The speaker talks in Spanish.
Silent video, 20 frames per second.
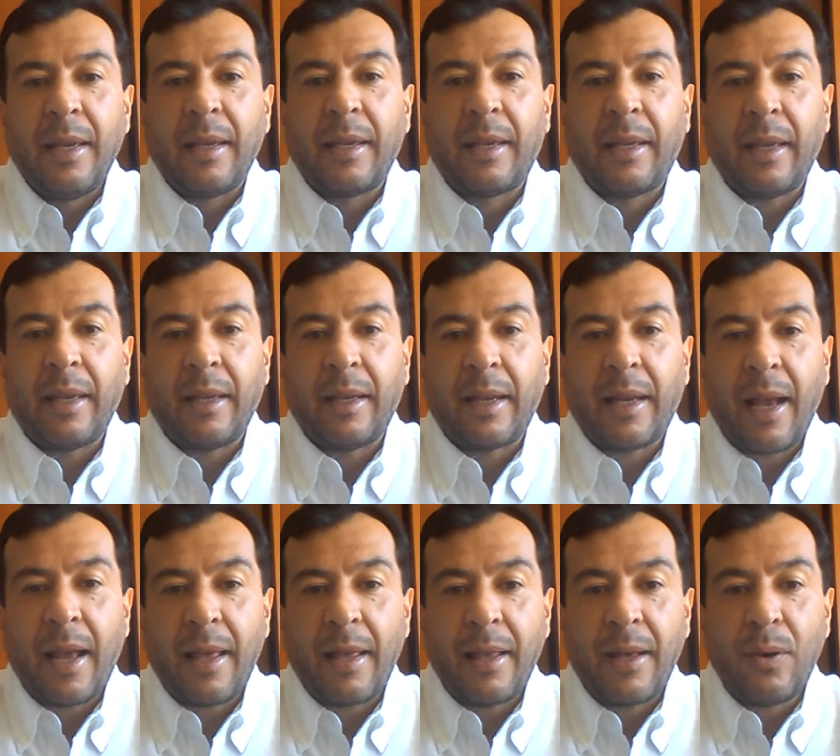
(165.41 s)
que
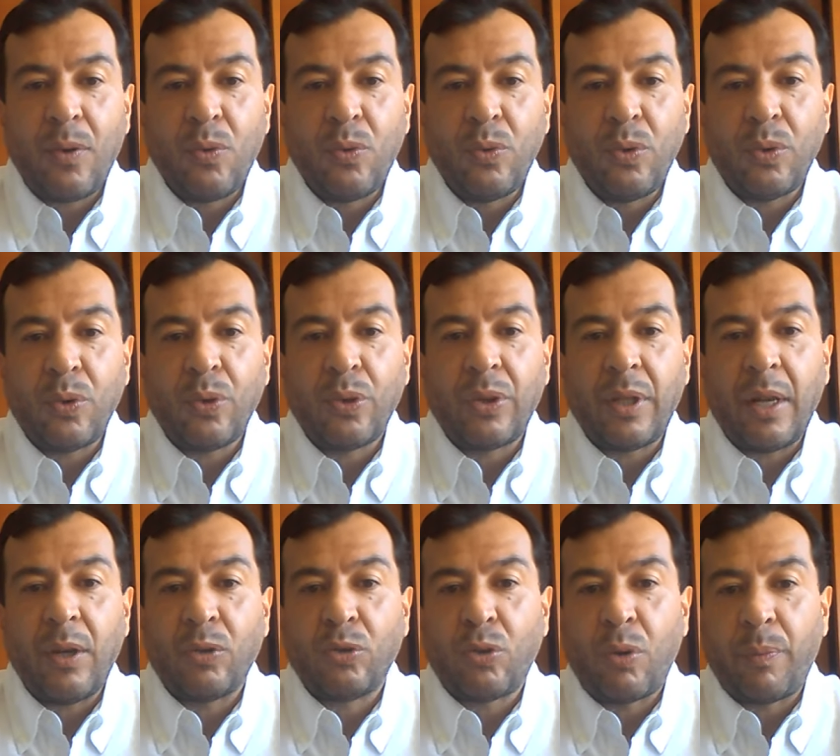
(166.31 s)
cada uno de
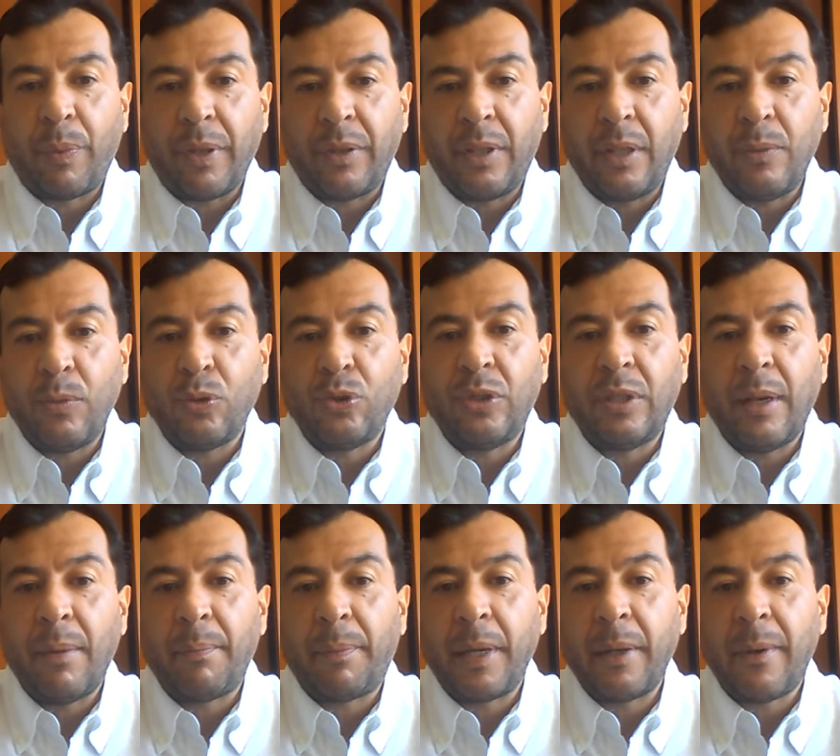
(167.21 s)
los objetivos
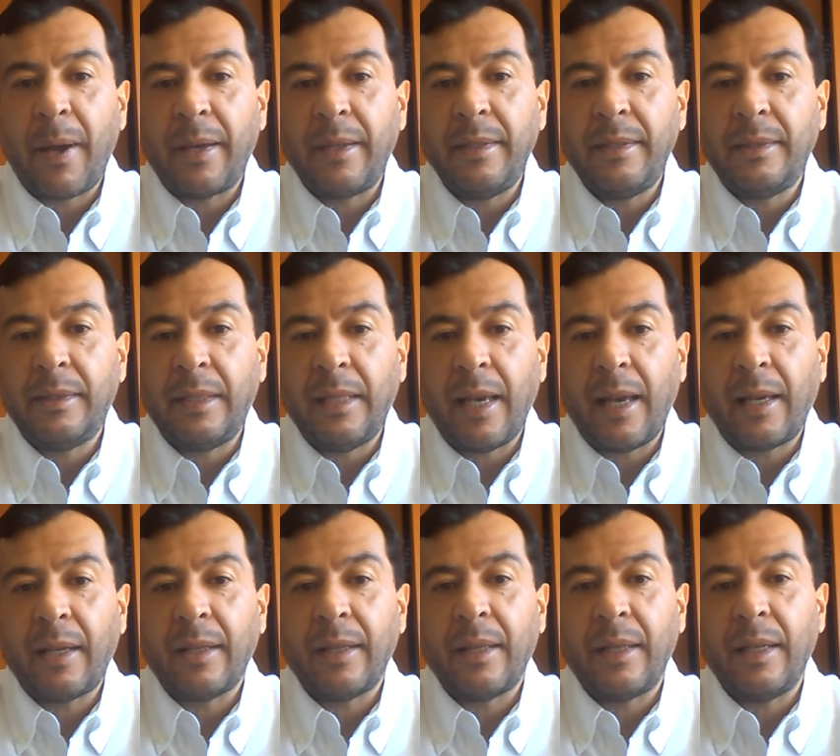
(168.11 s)
siempre va a
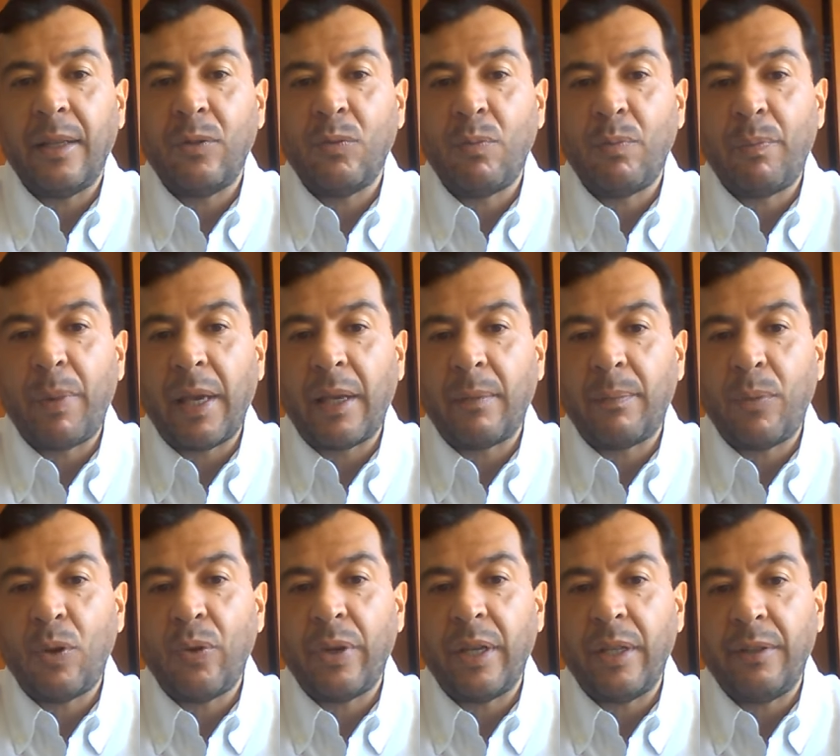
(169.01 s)
iniciar en un
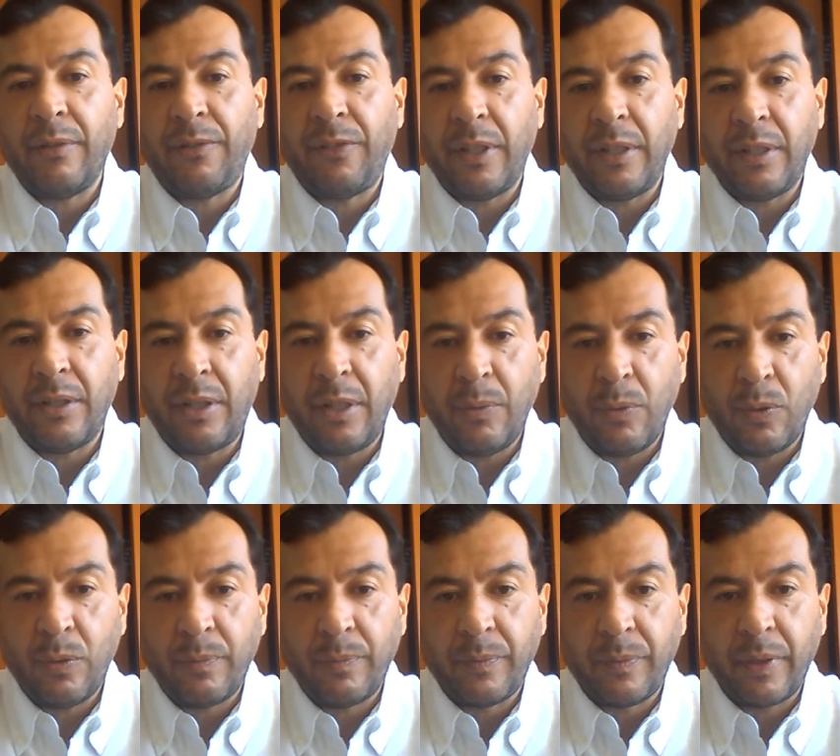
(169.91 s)
verbo en infinitivo.